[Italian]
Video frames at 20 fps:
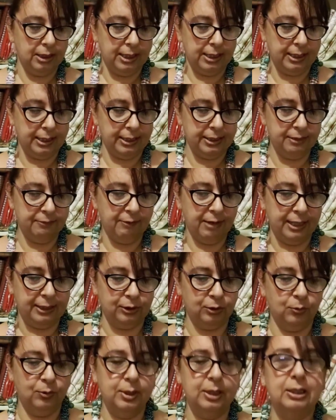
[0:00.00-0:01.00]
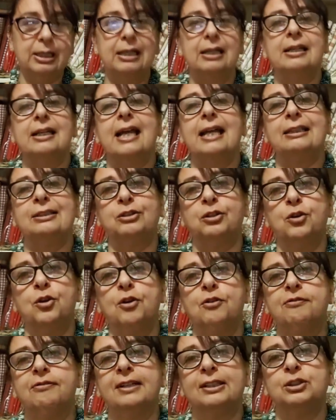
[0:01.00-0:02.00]
era arrivato quell'altro
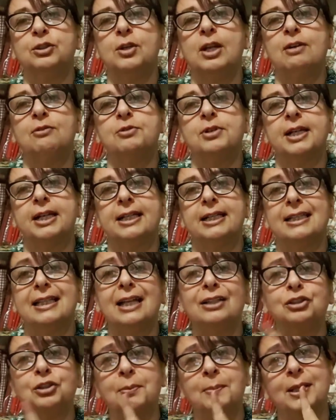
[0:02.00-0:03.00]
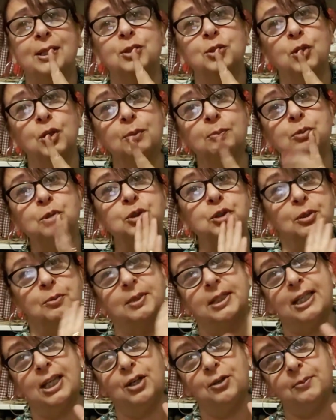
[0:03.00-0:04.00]
l'ho fatto lavorare tanto ma non lo butto
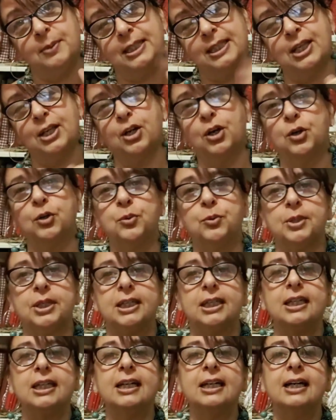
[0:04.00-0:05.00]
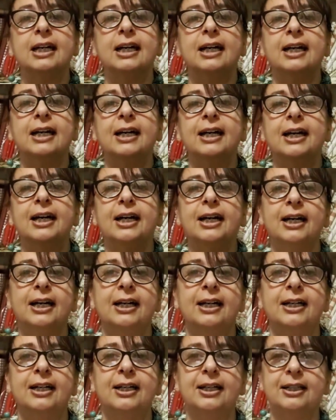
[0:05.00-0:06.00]
perché lo metterò qui
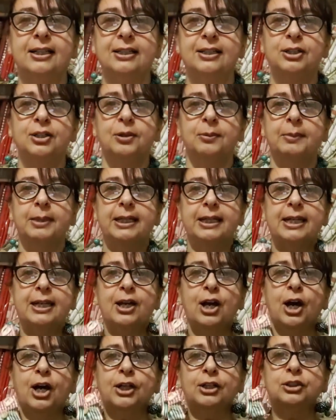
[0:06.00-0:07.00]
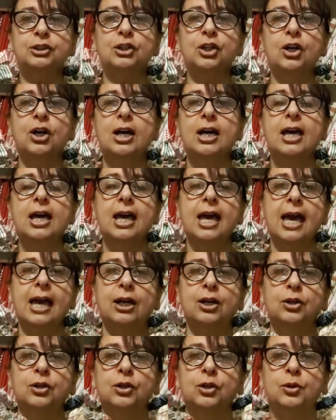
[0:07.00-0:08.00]
eh, come ricordo
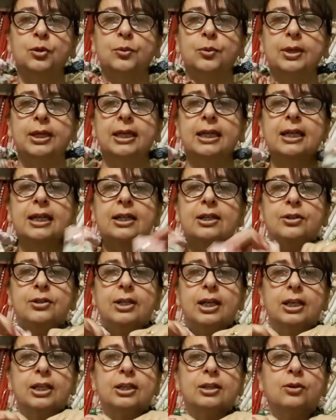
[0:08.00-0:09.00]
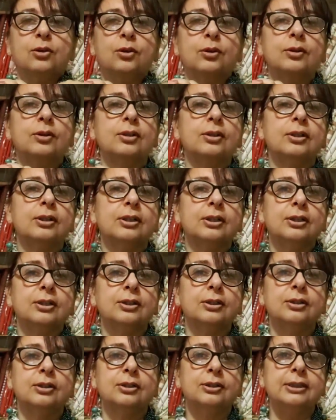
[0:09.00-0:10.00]
eccolo qui allora
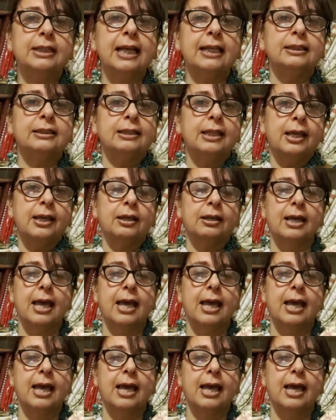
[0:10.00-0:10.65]
io eh, niente